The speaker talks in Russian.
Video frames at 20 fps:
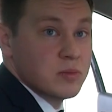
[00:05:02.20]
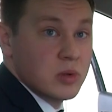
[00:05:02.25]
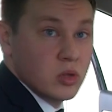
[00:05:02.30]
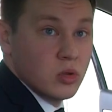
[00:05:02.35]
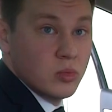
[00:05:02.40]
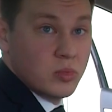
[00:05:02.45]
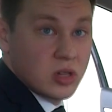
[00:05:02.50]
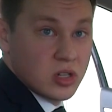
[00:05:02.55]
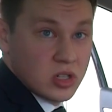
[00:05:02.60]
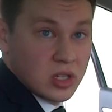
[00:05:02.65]

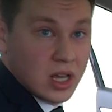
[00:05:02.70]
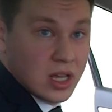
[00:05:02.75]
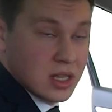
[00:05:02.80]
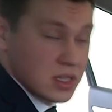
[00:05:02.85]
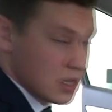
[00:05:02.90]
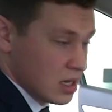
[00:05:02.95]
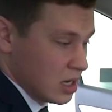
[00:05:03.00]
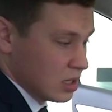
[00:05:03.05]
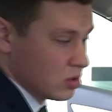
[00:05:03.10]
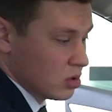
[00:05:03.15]

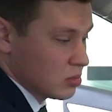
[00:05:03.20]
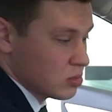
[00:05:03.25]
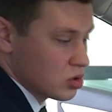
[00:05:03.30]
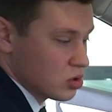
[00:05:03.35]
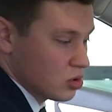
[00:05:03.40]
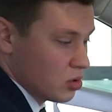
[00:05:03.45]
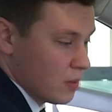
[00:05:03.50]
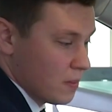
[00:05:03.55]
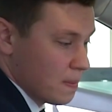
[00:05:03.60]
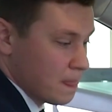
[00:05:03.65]
предупреждать о том,
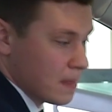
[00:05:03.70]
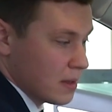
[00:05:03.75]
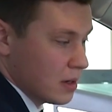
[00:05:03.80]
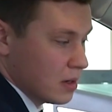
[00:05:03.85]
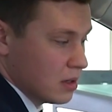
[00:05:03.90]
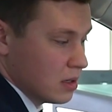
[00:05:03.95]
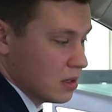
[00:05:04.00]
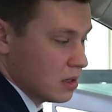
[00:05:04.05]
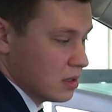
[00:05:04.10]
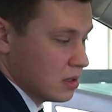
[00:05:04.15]
что
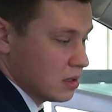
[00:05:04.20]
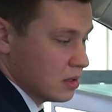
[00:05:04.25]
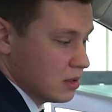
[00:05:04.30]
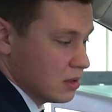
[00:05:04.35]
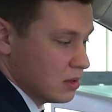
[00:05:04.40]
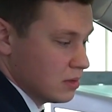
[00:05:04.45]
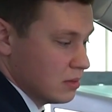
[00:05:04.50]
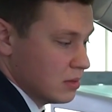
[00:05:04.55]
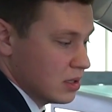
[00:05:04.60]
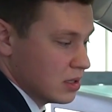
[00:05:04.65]

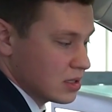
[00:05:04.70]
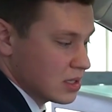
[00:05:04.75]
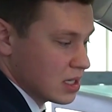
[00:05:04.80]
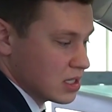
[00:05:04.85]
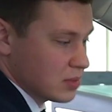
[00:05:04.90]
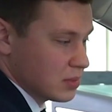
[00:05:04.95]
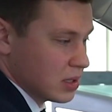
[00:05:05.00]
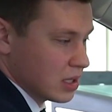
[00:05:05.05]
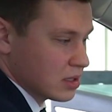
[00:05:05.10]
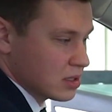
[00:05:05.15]
мы,
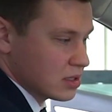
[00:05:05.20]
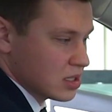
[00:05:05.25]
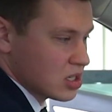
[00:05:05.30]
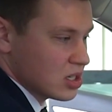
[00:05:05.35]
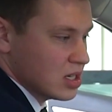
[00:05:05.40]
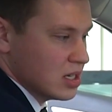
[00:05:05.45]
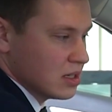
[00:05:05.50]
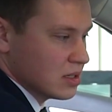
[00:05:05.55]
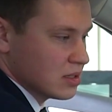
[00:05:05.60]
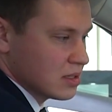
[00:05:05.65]
скажем так,
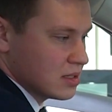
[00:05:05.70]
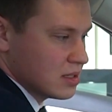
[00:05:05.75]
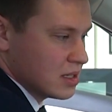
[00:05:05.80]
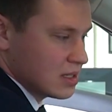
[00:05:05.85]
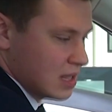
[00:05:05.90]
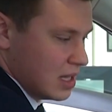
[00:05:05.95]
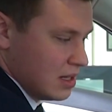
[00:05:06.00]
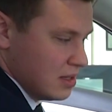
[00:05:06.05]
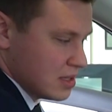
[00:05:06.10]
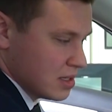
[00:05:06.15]
сошли с
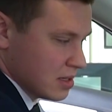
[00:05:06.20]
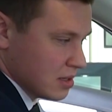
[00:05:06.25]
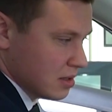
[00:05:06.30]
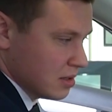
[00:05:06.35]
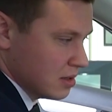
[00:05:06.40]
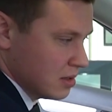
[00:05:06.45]
дистанции.